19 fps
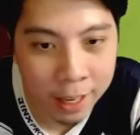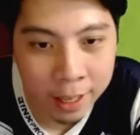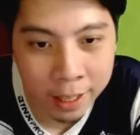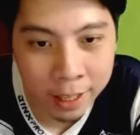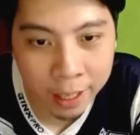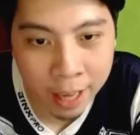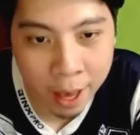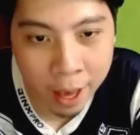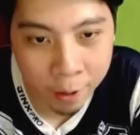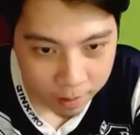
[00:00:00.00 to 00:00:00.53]
ยอี
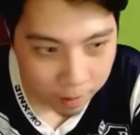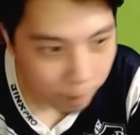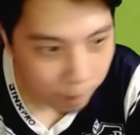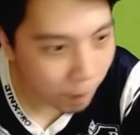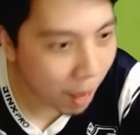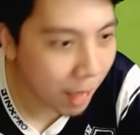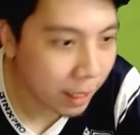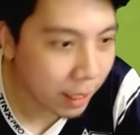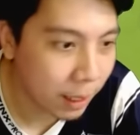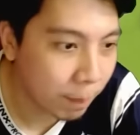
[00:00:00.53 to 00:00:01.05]
กแล้ว
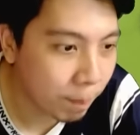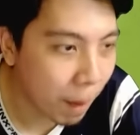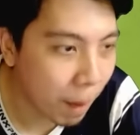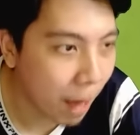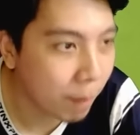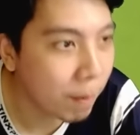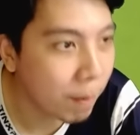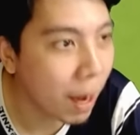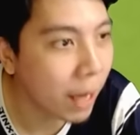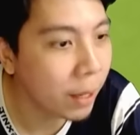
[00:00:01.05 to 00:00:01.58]
มา
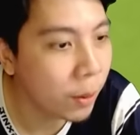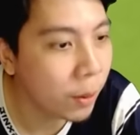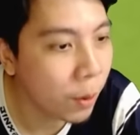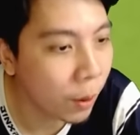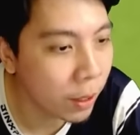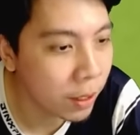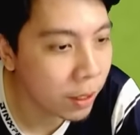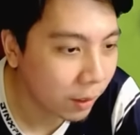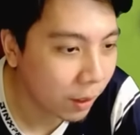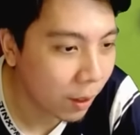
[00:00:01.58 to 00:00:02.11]
18ใบทุกค
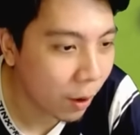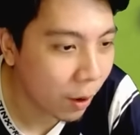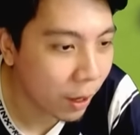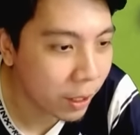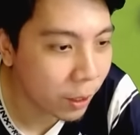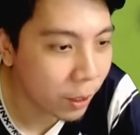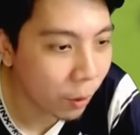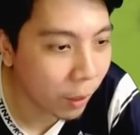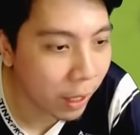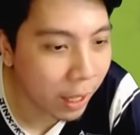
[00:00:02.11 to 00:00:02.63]
น ขอให้
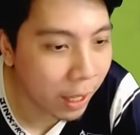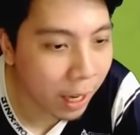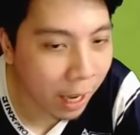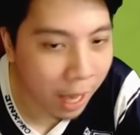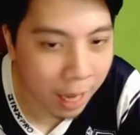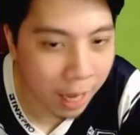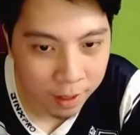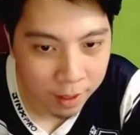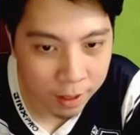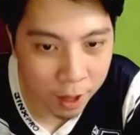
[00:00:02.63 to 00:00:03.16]
โชคดีแล้วกั
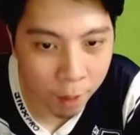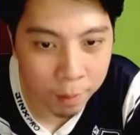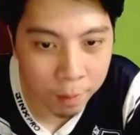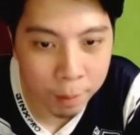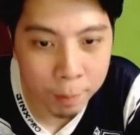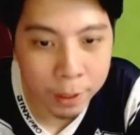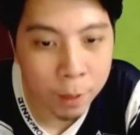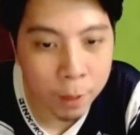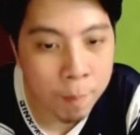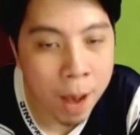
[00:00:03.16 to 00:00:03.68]
น รอบนี้
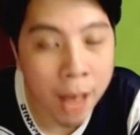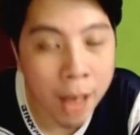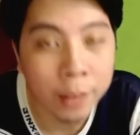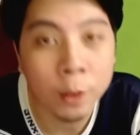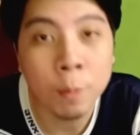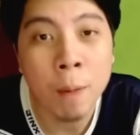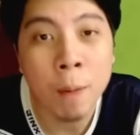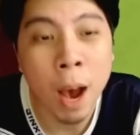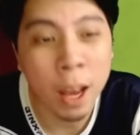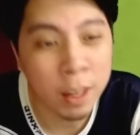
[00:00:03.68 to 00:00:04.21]
ไม่ต้องผ่าต้
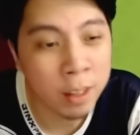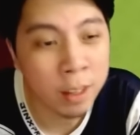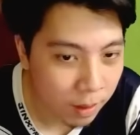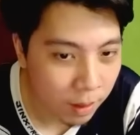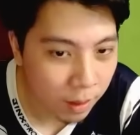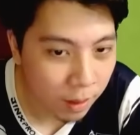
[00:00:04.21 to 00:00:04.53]
นไม้แล้วเนาะ